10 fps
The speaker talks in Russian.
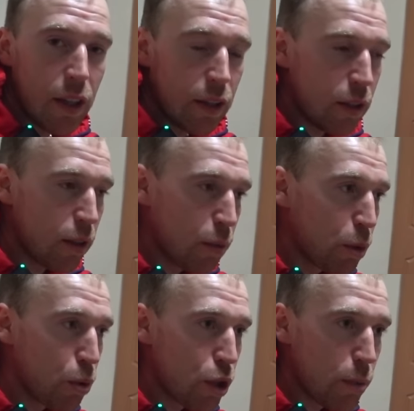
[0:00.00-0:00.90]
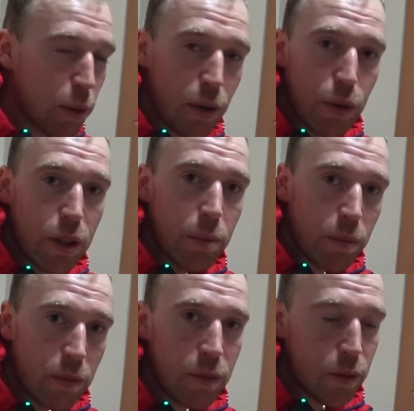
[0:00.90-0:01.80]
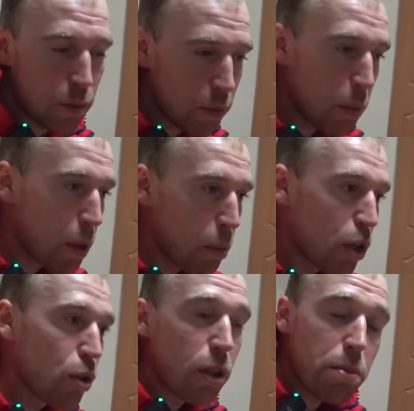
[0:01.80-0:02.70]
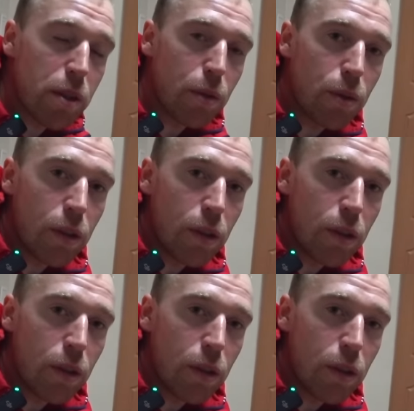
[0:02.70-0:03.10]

Э, мы уже проводим ну, на приближенном снегу.